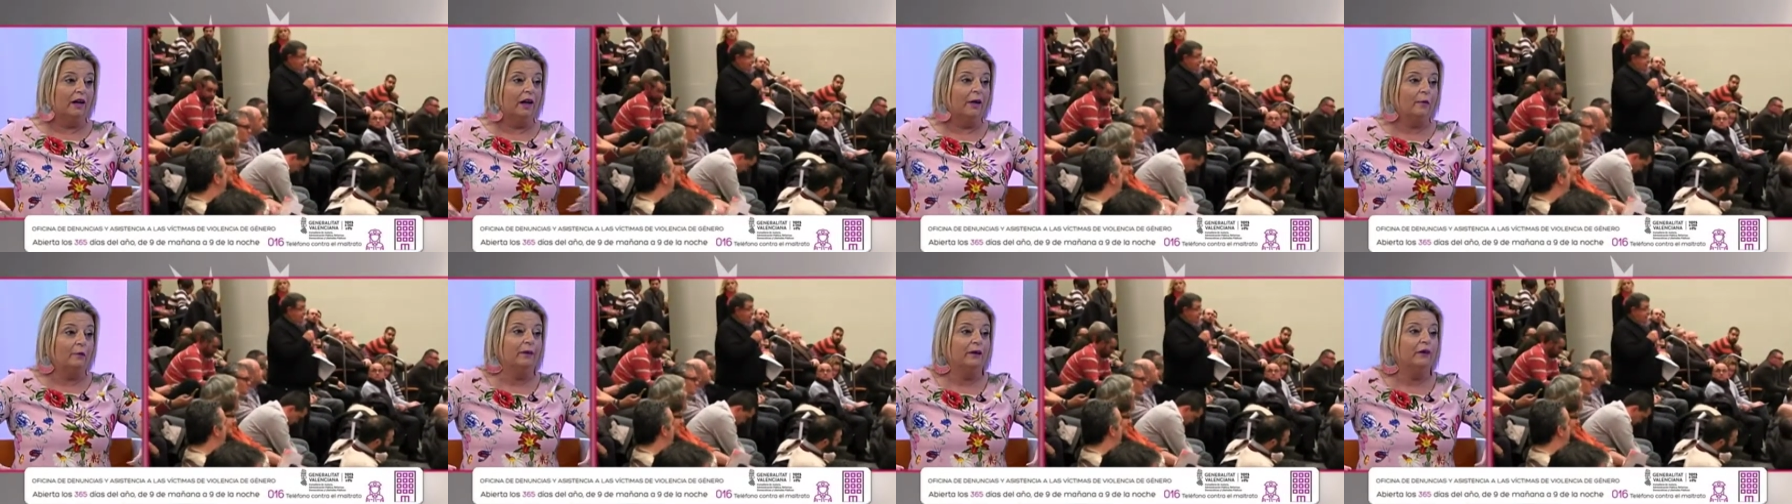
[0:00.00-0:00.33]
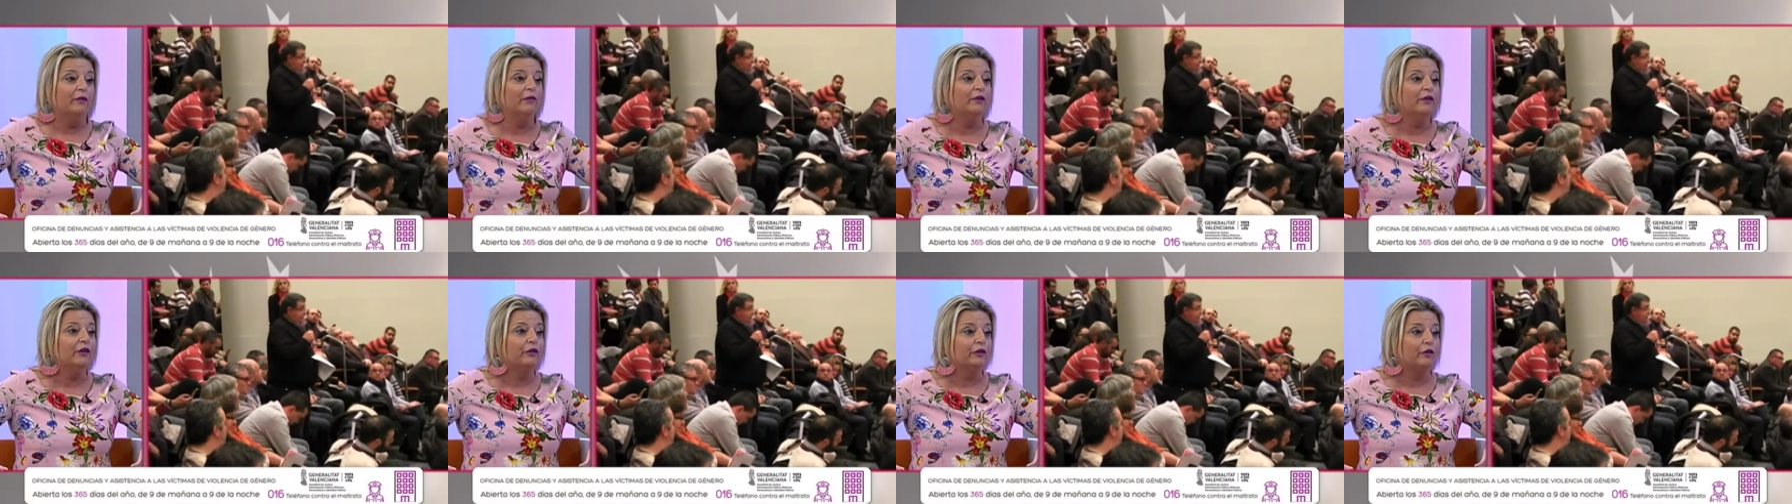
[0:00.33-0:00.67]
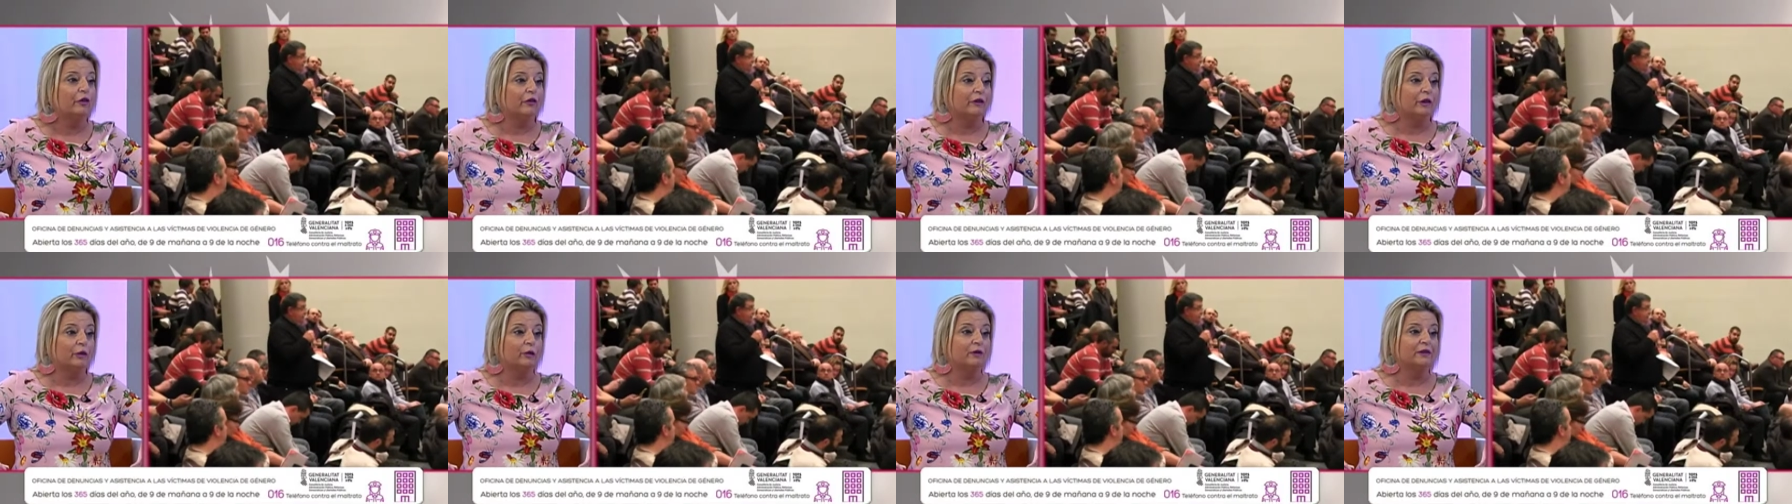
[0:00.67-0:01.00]
en beneficio
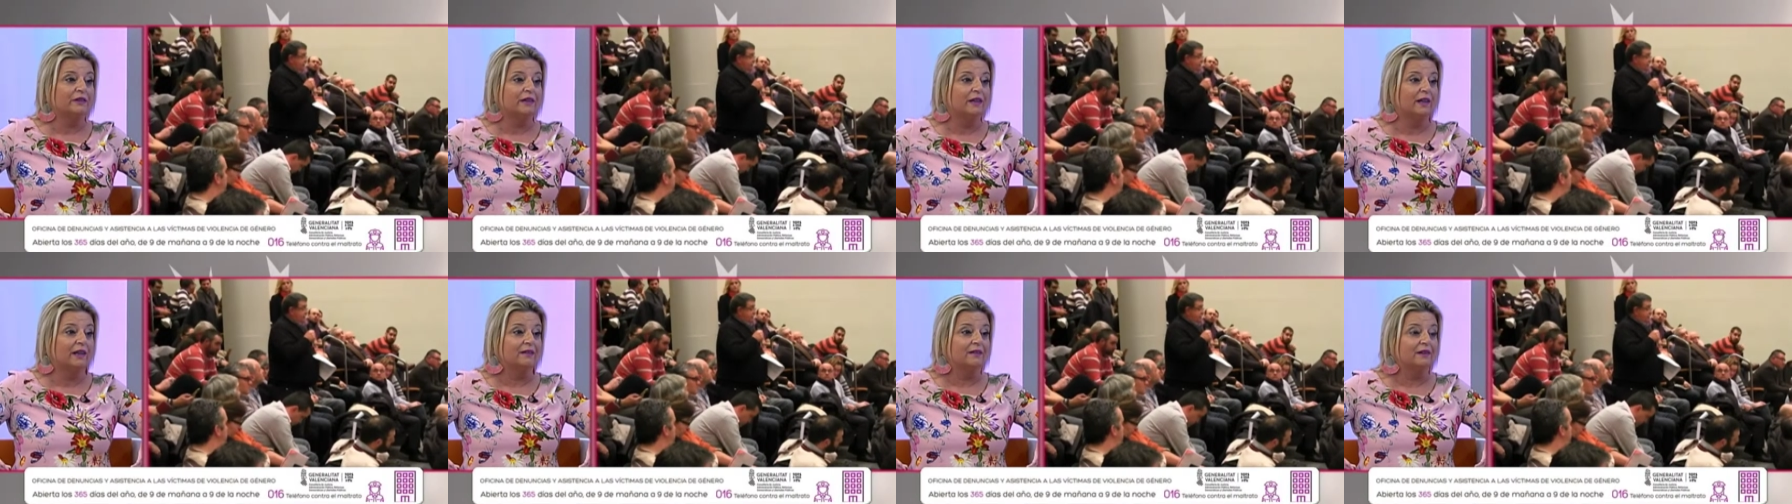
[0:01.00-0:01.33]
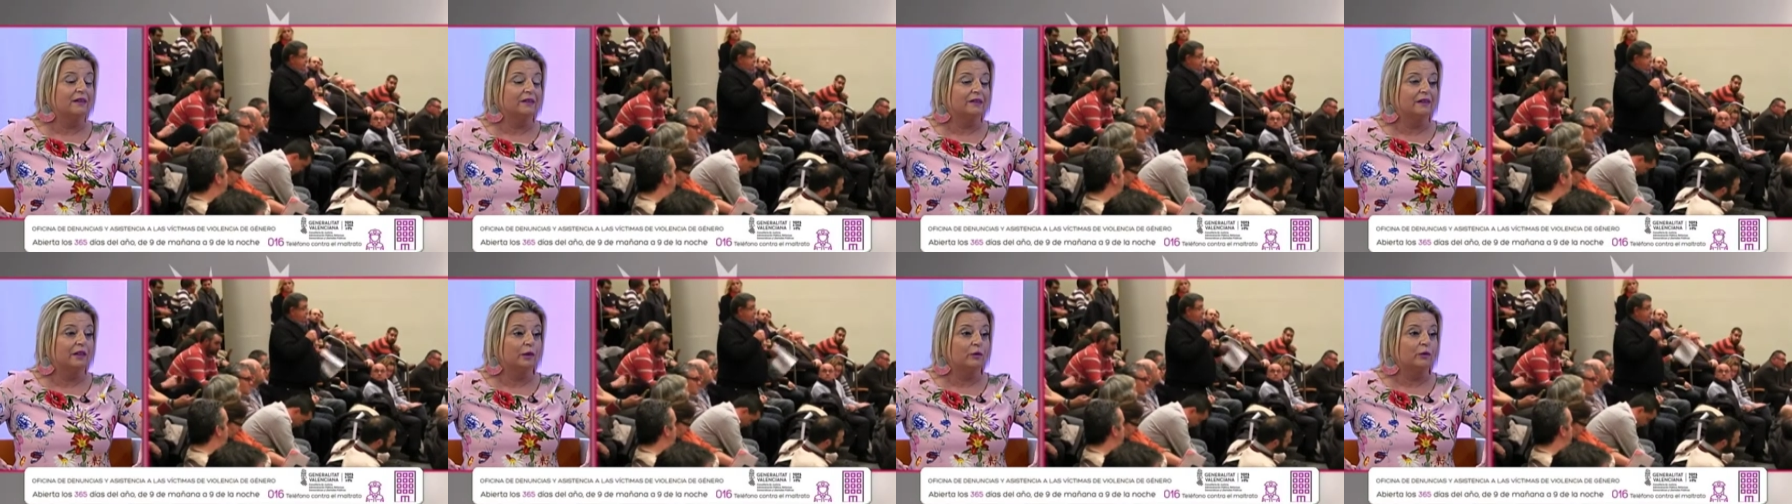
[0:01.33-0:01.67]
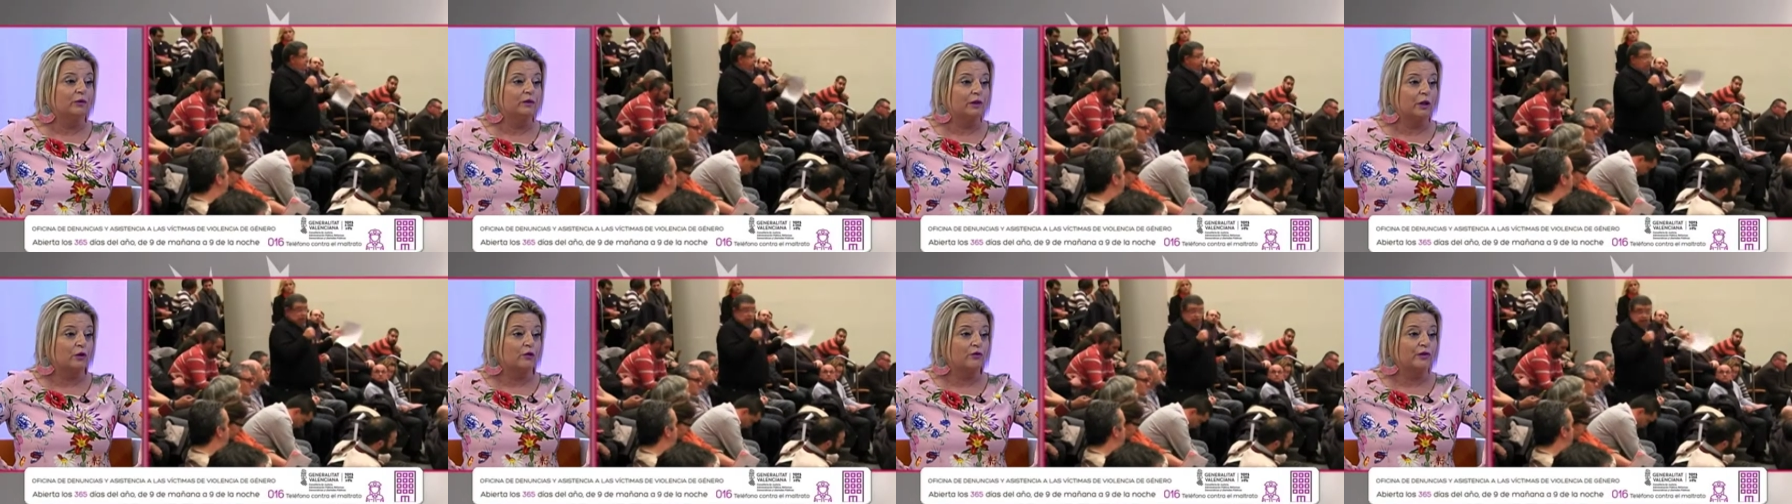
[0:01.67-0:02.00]
de nuestras, de
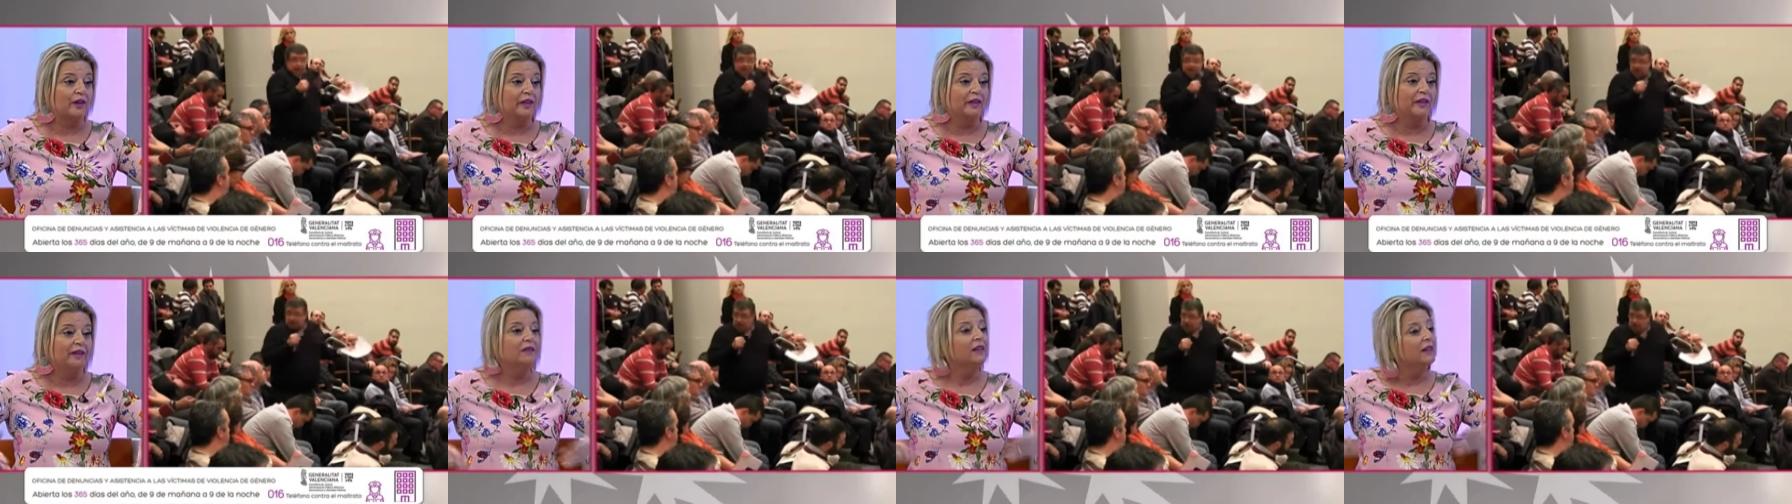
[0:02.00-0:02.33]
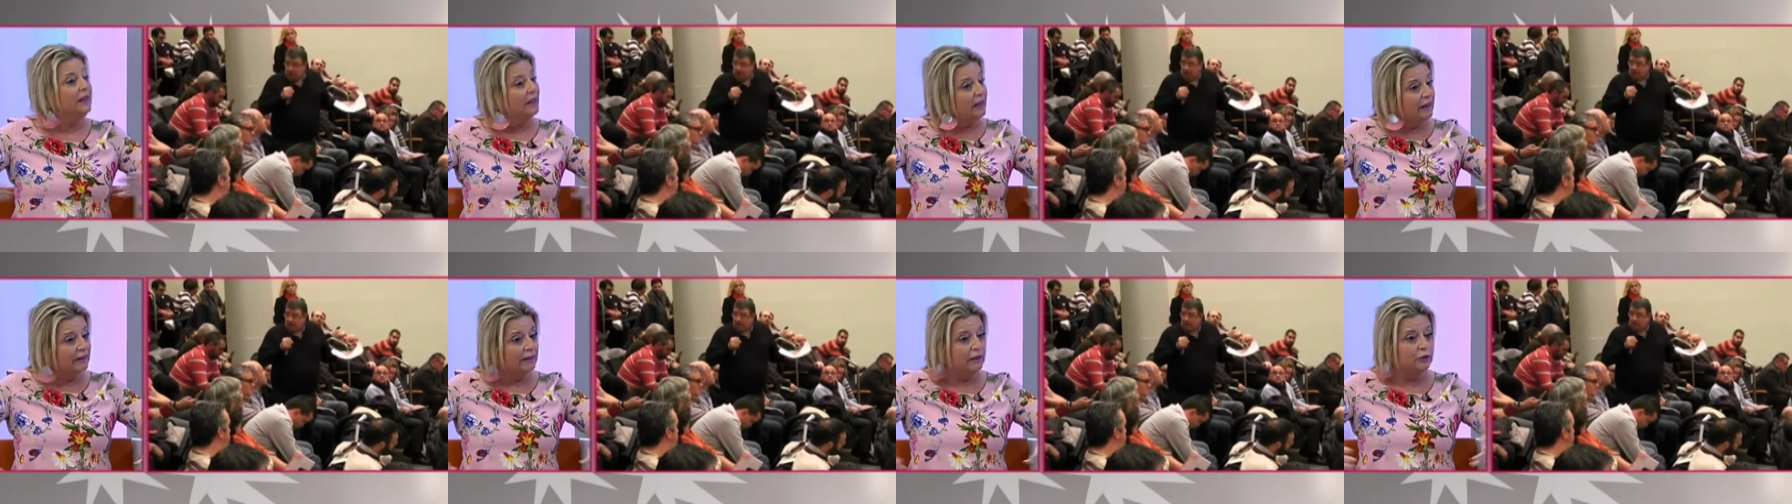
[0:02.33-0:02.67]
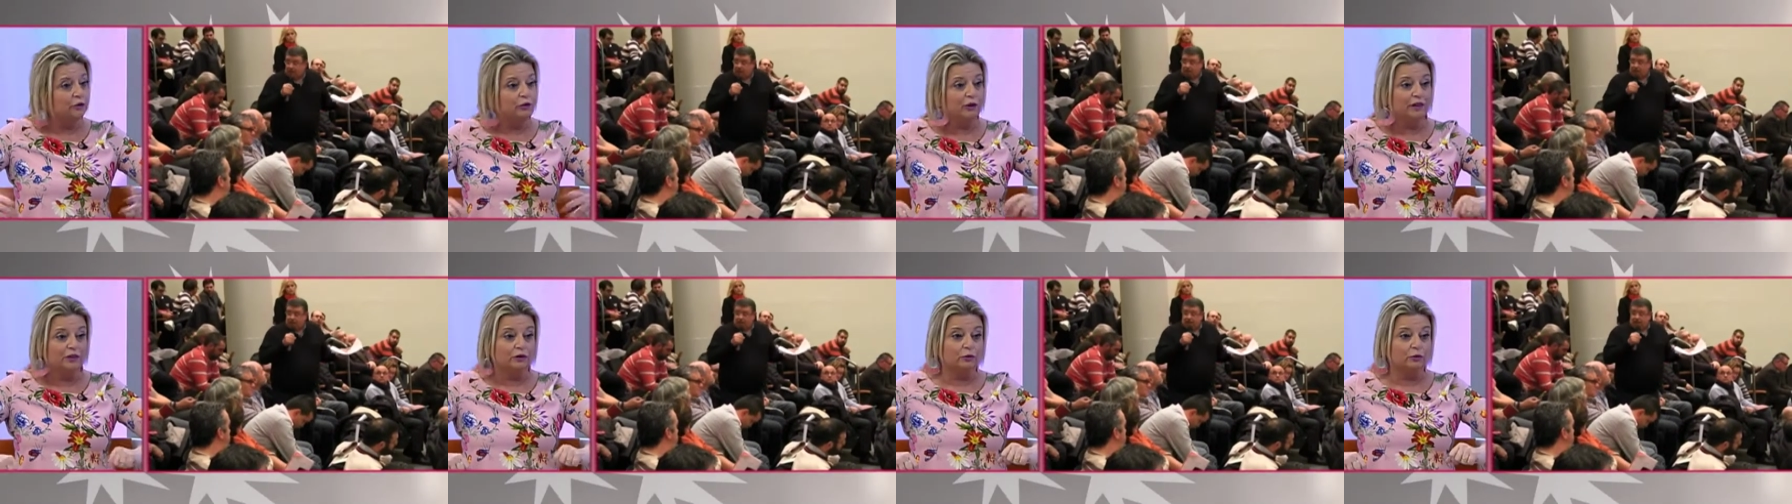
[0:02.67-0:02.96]
nuestras fallas y de todas